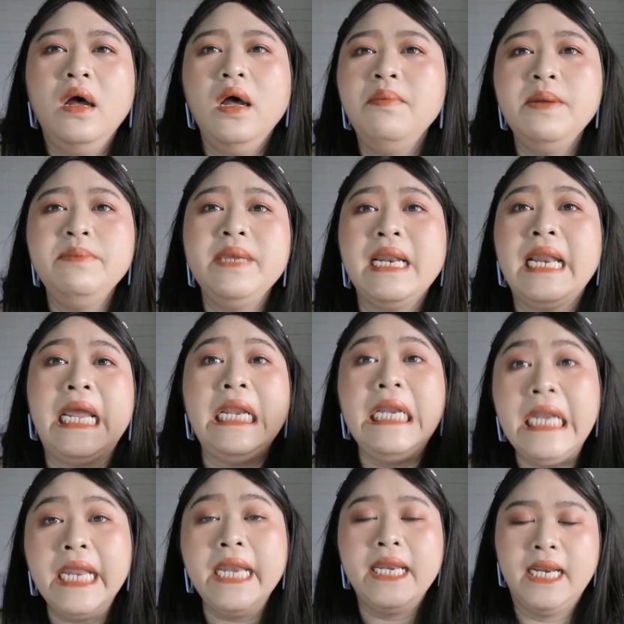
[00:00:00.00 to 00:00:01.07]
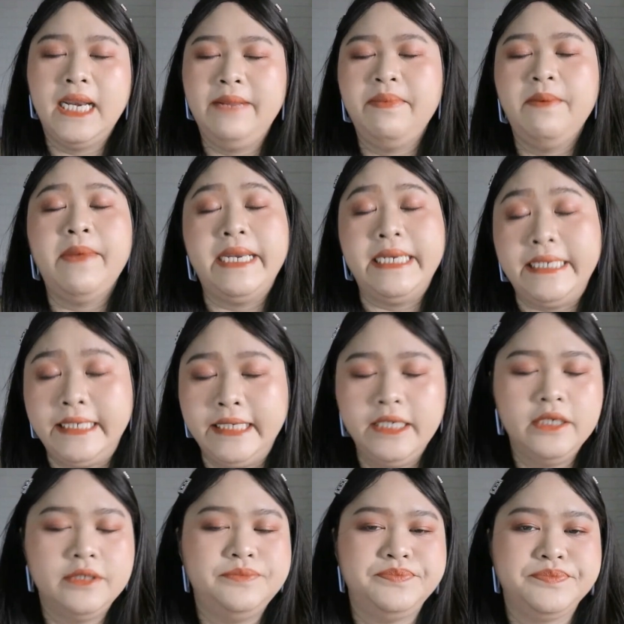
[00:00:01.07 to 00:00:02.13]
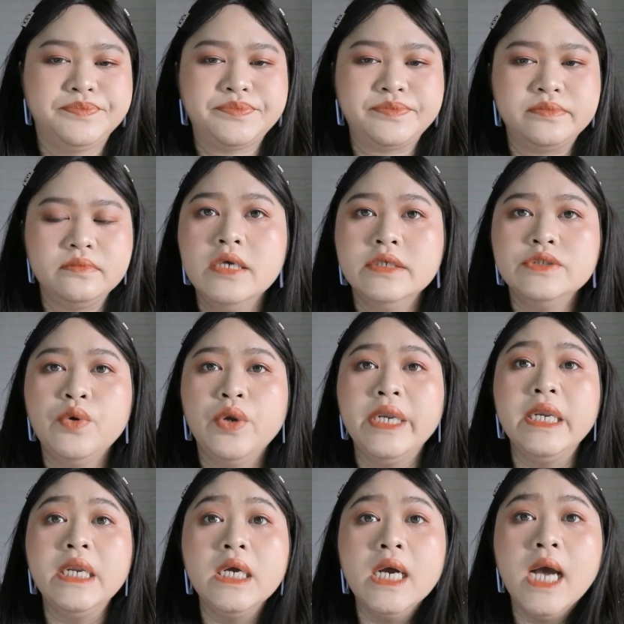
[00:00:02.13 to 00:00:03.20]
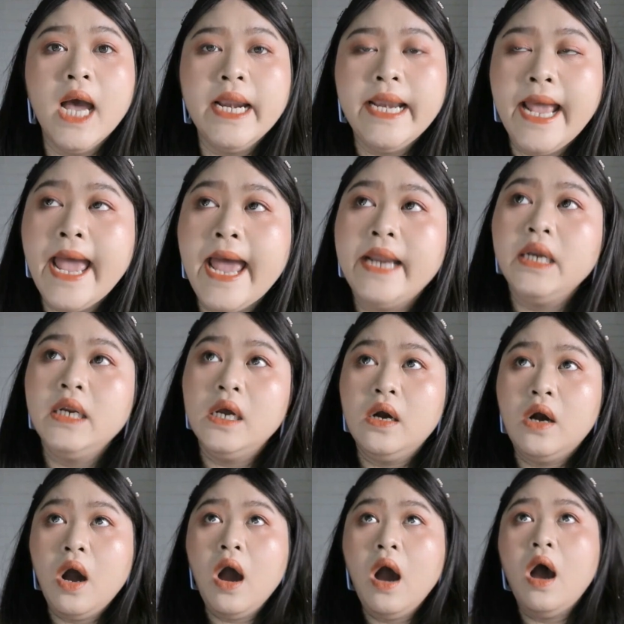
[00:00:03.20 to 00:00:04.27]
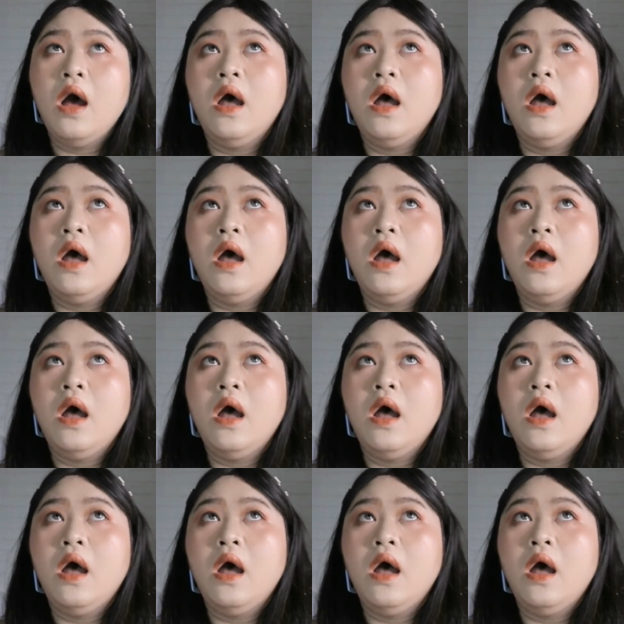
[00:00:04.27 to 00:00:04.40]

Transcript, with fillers: ไม่มีอะไรให้เล่นอะไรประมาณนี้ส่วนเนื้อนะคะเนื้อก็